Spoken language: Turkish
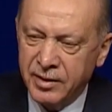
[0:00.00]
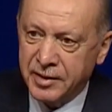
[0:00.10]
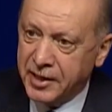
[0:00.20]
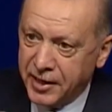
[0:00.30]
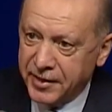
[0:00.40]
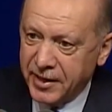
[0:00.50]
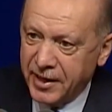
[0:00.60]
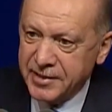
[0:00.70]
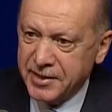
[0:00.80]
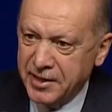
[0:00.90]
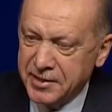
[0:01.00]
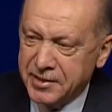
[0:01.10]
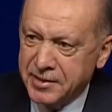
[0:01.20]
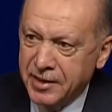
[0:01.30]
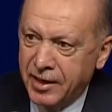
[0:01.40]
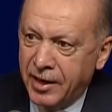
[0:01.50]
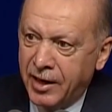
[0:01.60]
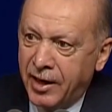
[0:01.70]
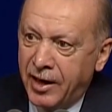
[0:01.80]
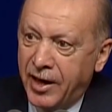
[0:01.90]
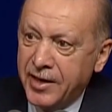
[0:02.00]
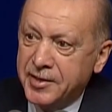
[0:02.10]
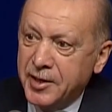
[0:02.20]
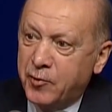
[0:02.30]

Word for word: Dikkat ederseniz artık